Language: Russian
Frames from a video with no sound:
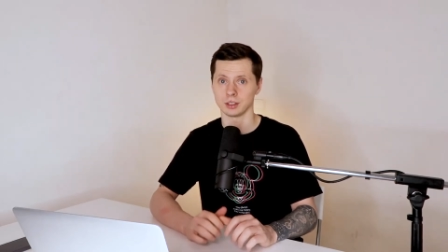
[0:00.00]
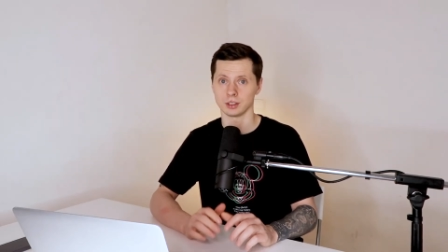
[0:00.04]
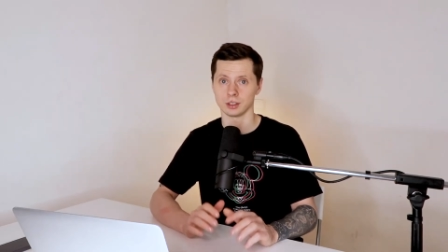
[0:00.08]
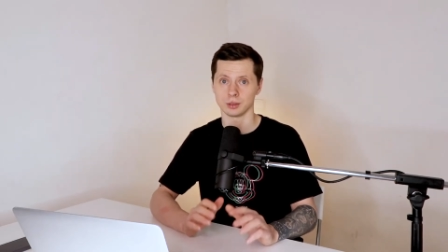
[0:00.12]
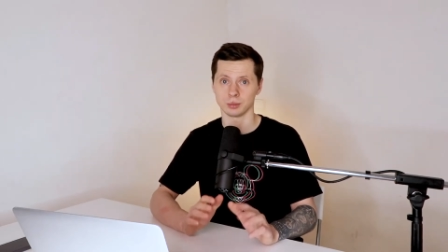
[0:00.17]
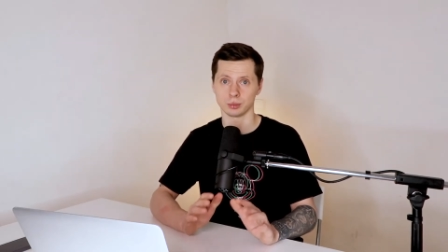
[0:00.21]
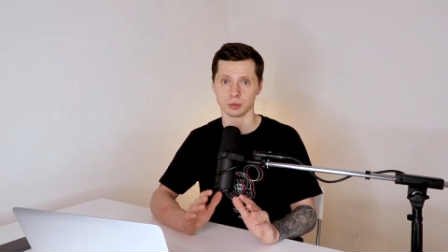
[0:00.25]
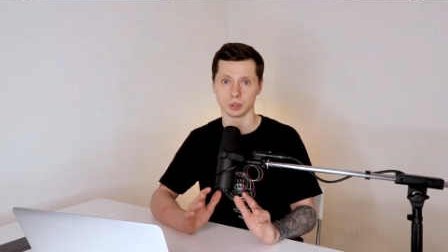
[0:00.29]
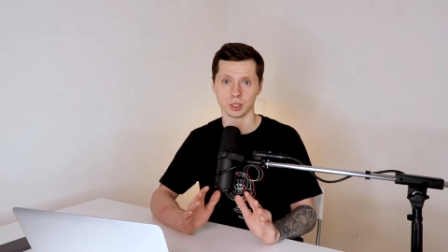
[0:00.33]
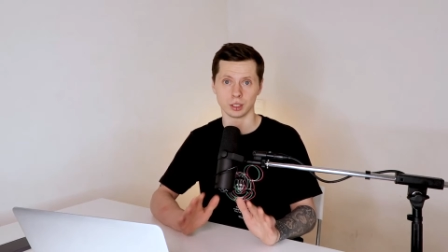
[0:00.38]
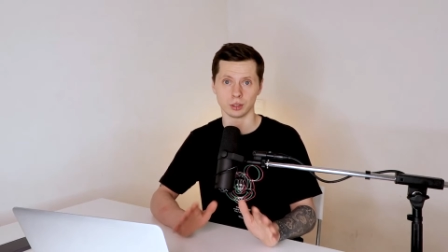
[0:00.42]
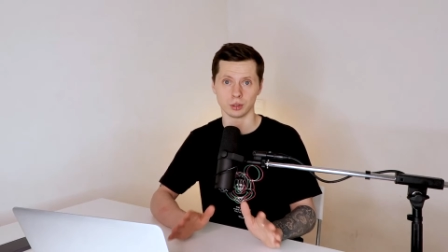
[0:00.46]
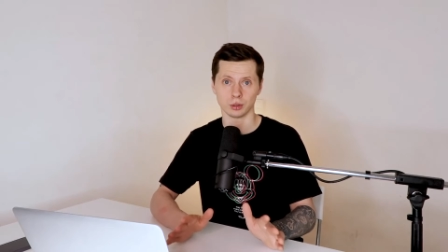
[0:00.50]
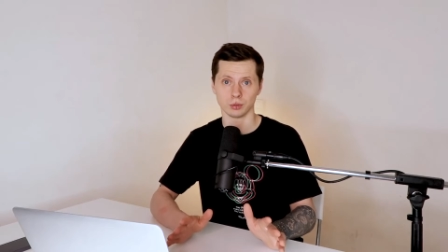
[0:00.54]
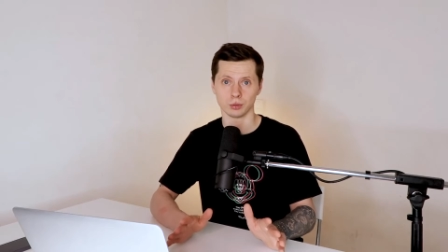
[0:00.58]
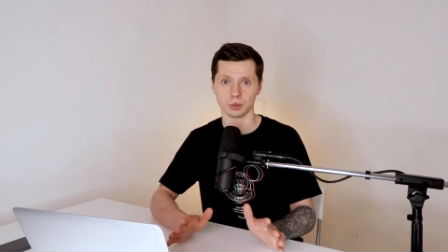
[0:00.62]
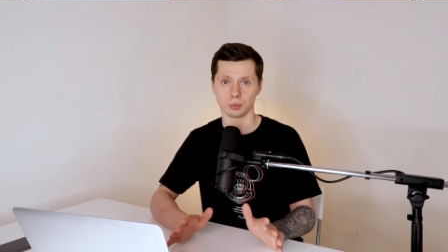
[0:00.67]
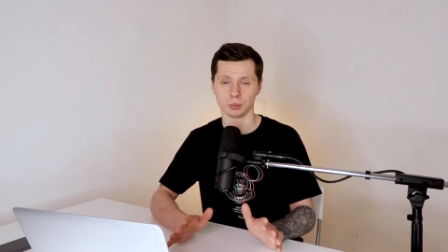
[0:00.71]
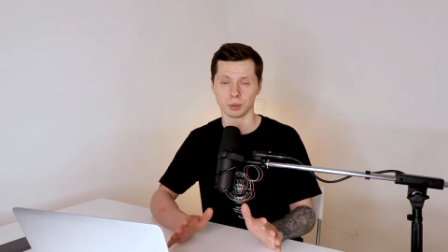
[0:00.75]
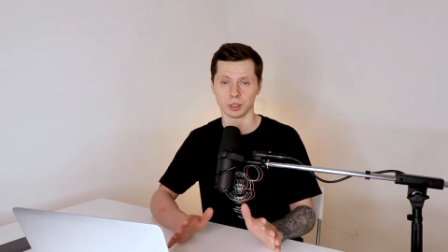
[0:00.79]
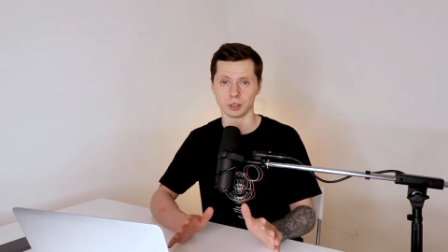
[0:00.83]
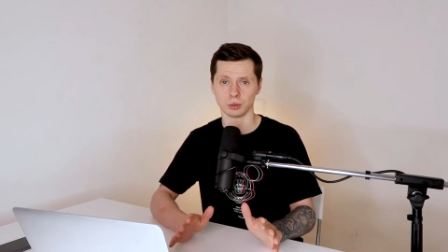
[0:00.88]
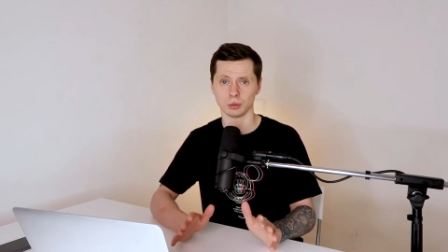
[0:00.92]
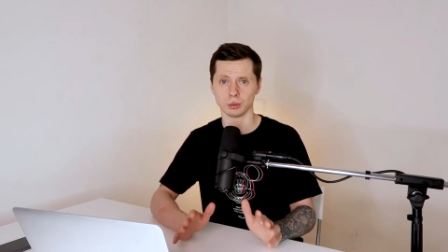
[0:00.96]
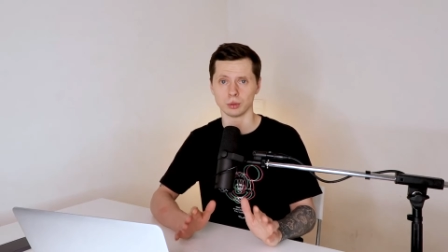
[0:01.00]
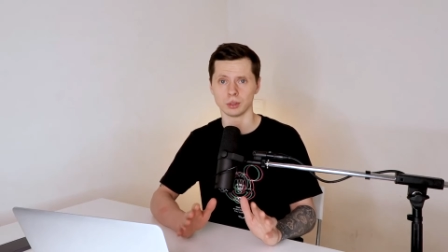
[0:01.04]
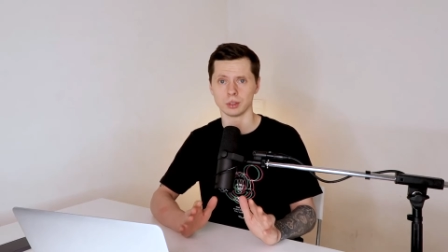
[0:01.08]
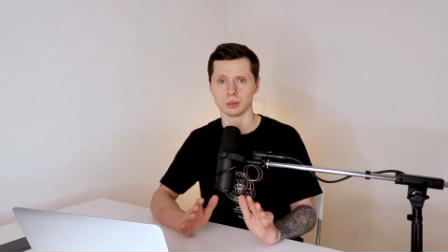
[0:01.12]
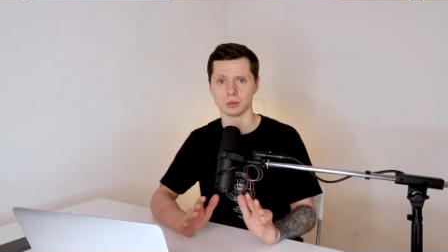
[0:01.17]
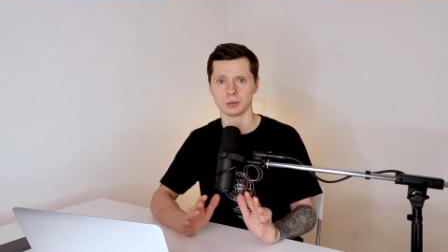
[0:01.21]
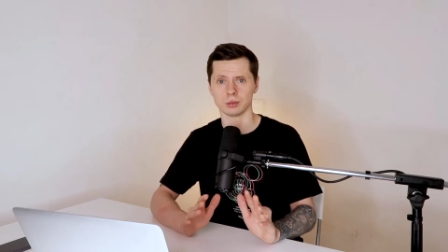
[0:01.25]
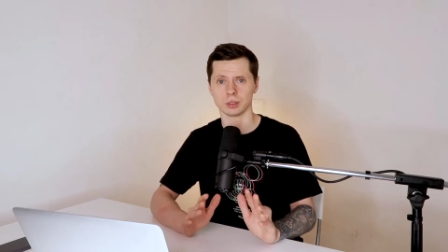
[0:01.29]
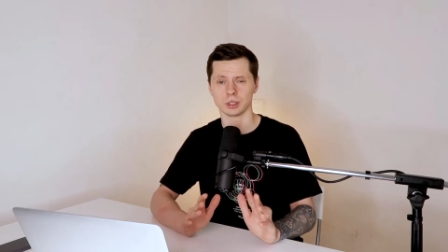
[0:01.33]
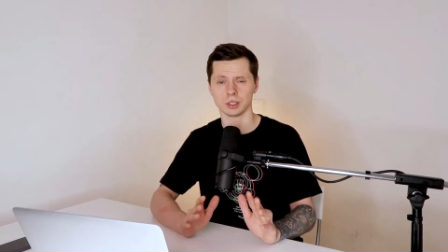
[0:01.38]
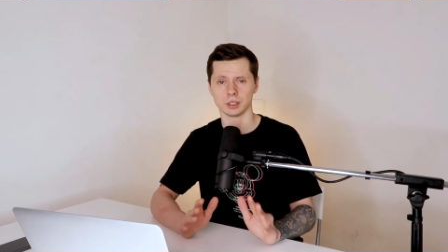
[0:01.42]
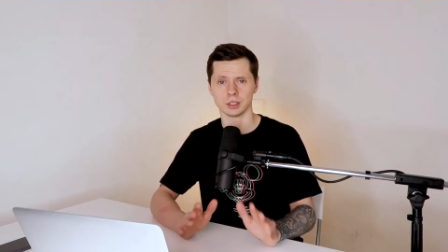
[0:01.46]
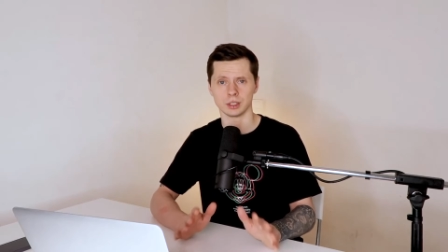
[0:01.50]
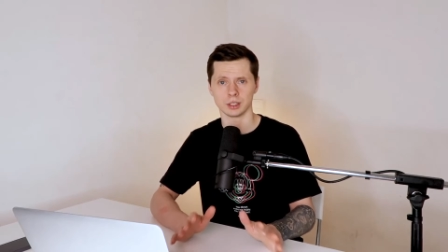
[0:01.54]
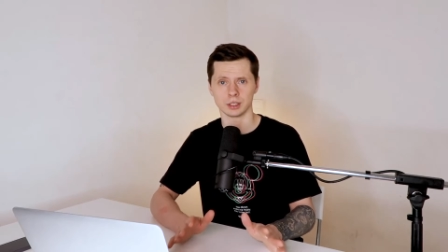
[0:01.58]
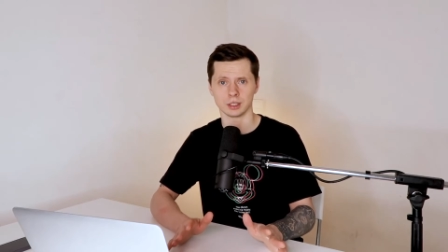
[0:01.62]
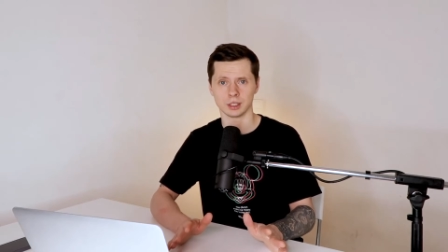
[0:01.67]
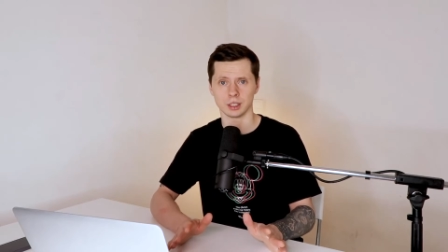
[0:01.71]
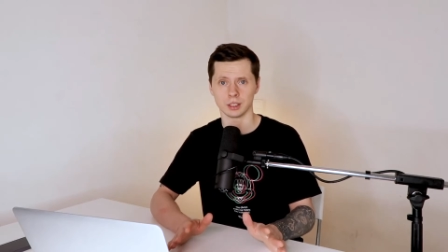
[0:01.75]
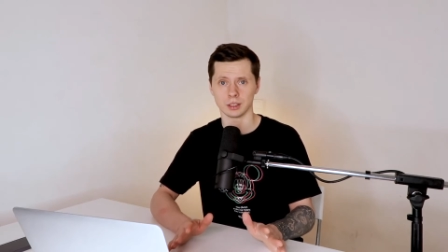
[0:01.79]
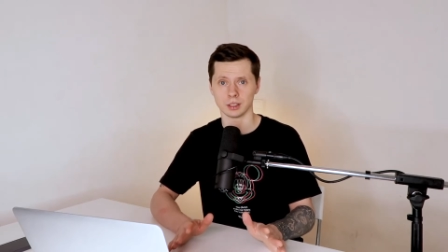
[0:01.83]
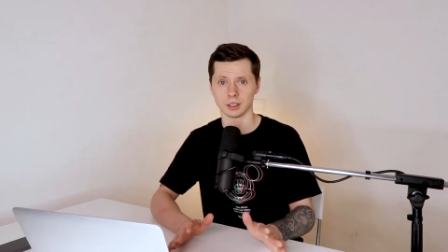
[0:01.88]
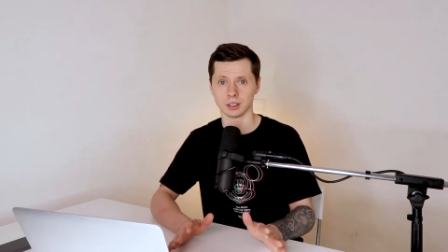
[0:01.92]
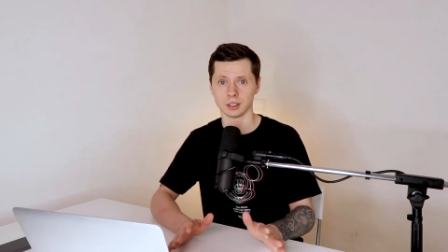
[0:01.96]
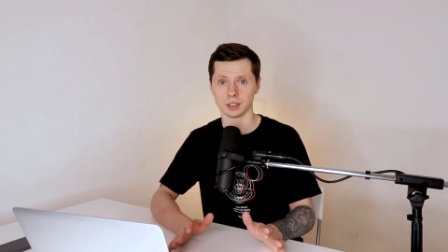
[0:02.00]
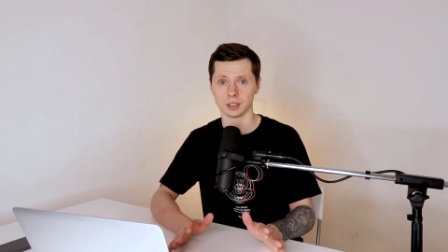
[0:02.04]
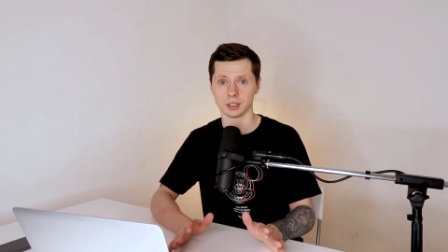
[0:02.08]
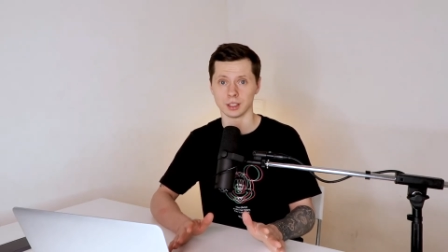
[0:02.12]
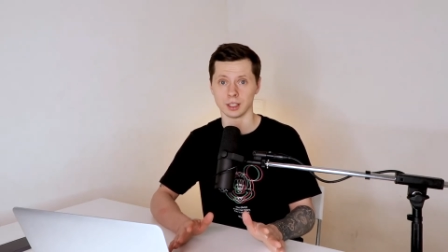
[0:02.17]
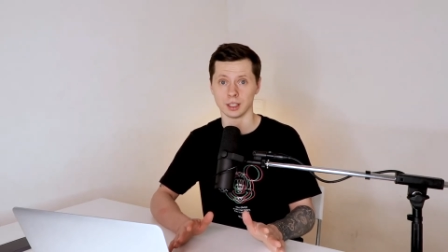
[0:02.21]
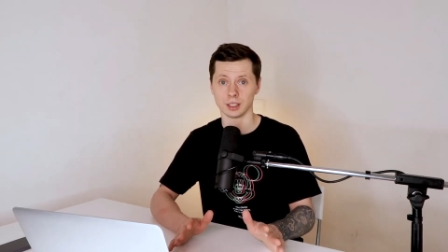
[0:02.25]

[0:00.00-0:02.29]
запускать новые продукты, выводить их на рынок,